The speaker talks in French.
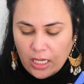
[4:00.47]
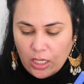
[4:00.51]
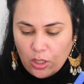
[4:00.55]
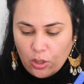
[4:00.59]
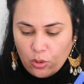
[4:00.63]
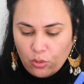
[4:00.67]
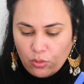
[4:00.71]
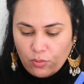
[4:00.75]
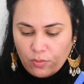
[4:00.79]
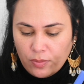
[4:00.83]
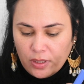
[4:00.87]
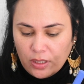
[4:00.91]
est
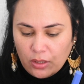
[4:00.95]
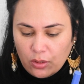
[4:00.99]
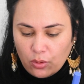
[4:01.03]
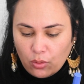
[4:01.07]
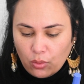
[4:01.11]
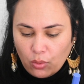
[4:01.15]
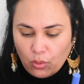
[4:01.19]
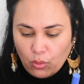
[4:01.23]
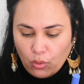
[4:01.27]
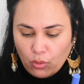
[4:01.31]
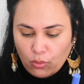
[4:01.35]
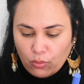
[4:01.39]

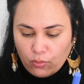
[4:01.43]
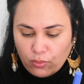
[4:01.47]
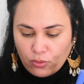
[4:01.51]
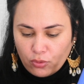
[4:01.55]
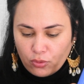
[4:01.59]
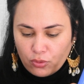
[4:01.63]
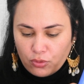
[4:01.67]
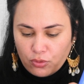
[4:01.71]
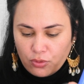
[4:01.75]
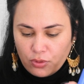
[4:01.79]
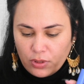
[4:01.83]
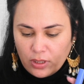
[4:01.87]
lumineux, le
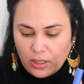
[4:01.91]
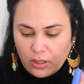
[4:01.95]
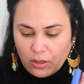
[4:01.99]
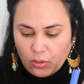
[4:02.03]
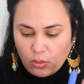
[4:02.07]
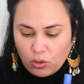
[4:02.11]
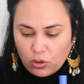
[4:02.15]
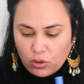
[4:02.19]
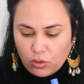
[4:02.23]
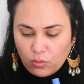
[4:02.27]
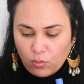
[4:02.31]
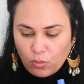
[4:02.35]
produit est
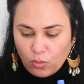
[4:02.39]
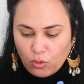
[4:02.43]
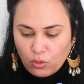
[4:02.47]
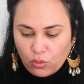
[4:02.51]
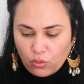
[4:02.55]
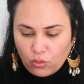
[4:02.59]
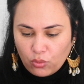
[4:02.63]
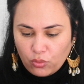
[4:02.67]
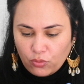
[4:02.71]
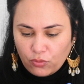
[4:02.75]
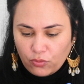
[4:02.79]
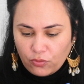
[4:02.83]
hautement
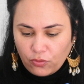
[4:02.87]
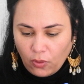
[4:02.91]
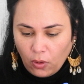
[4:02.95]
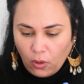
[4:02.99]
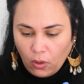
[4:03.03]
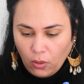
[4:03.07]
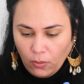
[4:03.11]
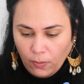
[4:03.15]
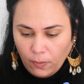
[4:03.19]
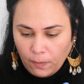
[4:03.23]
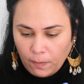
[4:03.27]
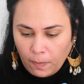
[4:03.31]

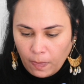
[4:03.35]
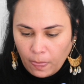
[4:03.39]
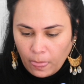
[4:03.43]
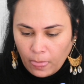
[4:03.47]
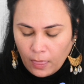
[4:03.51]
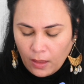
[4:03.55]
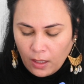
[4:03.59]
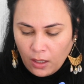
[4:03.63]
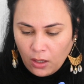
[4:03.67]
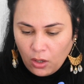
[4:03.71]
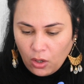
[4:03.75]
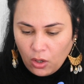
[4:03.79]
couvrant.
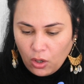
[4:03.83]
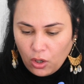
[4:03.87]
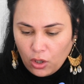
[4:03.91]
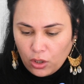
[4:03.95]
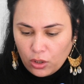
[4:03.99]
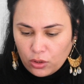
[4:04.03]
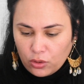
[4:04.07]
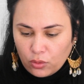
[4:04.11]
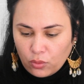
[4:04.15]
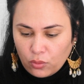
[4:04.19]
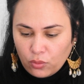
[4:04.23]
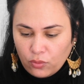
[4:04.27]

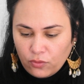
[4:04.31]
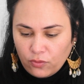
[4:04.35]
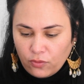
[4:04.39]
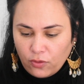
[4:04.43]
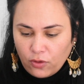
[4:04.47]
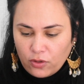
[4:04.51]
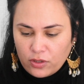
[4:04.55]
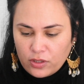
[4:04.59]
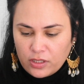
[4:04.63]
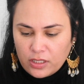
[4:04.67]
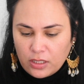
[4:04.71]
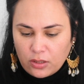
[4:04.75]
Haute
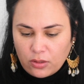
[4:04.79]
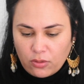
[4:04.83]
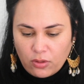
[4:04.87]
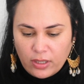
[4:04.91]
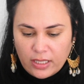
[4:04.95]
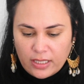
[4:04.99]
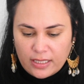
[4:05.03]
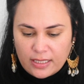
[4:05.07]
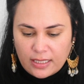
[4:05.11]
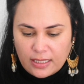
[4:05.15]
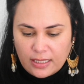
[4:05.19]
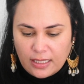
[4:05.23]
couvrance, il ne
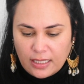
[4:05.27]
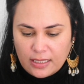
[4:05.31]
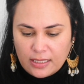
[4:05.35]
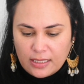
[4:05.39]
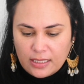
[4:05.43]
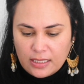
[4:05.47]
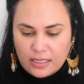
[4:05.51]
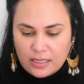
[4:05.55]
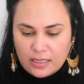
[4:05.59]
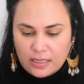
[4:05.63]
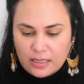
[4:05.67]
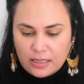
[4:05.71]
laisse rien
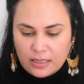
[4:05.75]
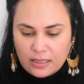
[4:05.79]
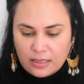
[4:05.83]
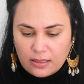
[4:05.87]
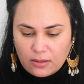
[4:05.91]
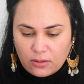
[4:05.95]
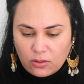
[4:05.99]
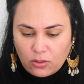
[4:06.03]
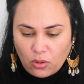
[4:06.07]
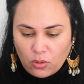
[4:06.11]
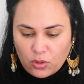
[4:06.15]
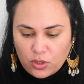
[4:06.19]

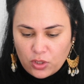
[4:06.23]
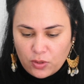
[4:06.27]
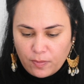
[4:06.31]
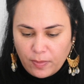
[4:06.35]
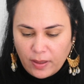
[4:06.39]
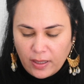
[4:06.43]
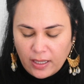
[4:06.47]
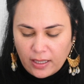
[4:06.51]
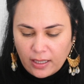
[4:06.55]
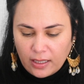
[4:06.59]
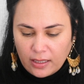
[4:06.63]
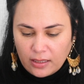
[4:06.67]

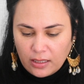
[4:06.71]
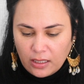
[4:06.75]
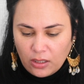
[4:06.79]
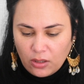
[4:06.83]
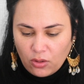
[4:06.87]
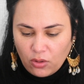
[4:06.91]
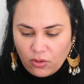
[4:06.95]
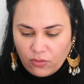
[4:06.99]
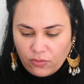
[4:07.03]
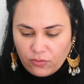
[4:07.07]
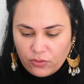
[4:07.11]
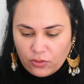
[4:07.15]
transparaître
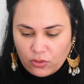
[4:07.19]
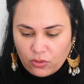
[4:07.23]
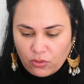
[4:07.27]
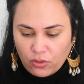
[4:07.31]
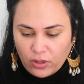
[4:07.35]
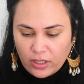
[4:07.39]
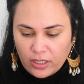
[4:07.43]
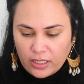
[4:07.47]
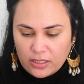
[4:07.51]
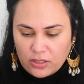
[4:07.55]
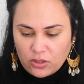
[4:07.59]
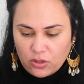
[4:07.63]
et offre une
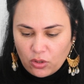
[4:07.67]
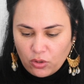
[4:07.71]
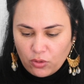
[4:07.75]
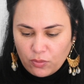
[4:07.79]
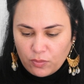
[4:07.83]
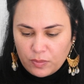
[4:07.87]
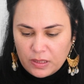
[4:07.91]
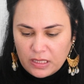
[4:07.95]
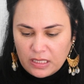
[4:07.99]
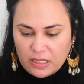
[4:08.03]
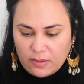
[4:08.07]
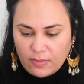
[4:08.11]
correction
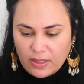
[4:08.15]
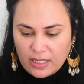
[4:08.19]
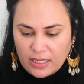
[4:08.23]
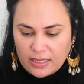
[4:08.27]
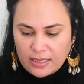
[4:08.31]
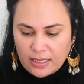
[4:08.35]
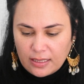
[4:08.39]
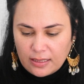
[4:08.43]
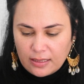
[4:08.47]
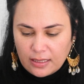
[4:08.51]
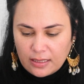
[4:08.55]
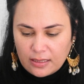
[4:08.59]
optimale.
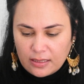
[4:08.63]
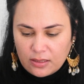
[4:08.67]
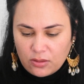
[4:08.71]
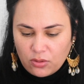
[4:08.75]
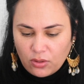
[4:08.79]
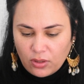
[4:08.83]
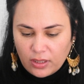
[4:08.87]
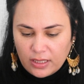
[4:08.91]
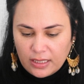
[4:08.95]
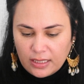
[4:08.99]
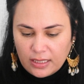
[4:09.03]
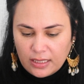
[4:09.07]
Sa
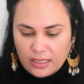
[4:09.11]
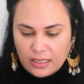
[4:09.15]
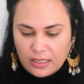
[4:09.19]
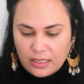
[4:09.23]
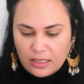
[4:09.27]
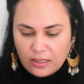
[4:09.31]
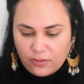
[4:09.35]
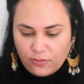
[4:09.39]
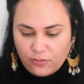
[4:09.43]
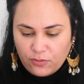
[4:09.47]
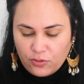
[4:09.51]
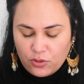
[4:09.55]
texture liquide
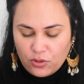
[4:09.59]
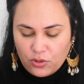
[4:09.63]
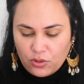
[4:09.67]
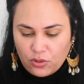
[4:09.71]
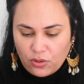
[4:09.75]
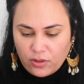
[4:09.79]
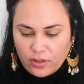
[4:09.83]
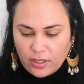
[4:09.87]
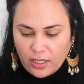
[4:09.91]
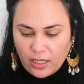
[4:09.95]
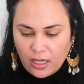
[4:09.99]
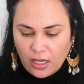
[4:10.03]
et
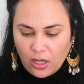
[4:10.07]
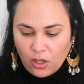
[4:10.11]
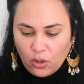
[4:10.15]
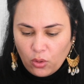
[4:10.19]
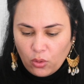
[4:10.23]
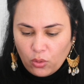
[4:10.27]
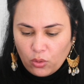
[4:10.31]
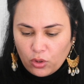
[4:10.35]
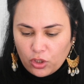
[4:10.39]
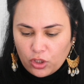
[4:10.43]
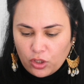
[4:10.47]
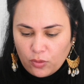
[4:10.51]
fusionnelle,
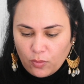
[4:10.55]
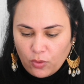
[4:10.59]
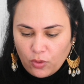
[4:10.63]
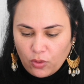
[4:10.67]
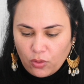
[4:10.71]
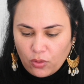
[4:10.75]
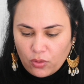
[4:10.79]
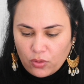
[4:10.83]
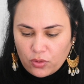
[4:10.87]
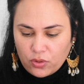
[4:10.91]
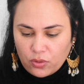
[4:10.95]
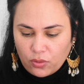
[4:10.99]
hautement
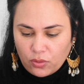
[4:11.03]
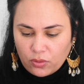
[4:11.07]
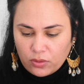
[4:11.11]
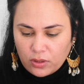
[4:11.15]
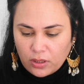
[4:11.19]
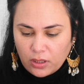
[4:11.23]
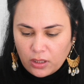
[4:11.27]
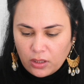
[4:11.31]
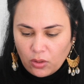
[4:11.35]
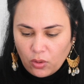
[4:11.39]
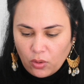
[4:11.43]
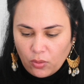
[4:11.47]

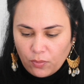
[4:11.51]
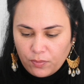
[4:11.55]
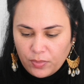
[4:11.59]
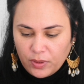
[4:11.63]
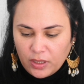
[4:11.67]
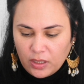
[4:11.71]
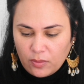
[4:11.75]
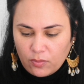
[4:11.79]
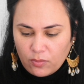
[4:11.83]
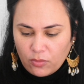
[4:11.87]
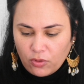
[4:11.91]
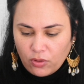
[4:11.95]
concentrée en
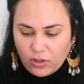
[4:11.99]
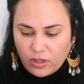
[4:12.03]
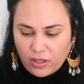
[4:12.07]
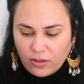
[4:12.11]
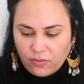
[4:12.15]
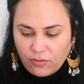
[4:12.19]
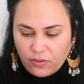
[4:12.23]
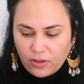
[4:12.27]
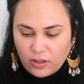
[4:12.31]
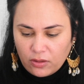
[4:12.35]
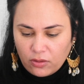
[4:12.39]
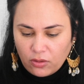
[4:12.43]
pigments
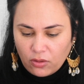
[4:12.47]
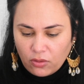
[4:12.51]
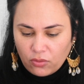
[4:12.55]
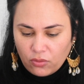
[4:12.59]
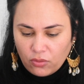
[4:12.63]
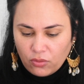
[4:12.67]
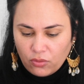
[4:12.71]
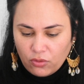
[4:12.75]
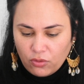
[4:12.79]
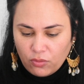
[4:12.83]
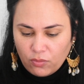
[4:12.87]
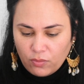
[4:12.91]
réflecteurs
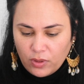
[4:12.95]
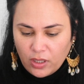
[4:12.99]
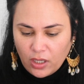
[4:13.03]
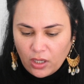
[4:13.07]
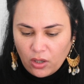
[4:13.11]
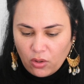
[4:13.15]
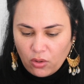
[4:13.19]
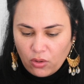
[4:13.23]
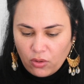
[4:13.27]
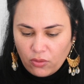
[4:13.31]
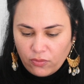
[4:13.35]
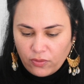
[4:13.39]
de
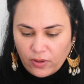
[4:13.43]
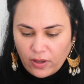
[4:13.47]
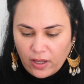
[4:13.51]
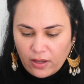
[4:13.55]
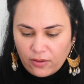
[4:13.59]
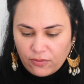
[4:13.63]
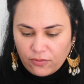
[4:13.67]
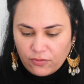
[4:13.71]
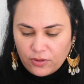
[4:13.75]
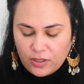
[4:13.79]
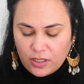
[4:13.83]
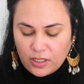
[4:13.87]
lumière, offre
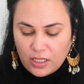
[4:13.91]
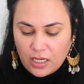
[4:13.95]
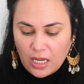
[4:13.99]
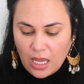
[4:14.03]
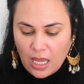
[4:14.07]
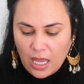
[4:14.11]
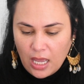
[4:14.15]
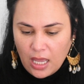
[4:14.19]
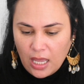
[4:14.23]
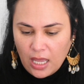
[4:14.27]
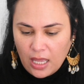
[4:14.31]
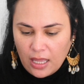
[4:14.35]
un fini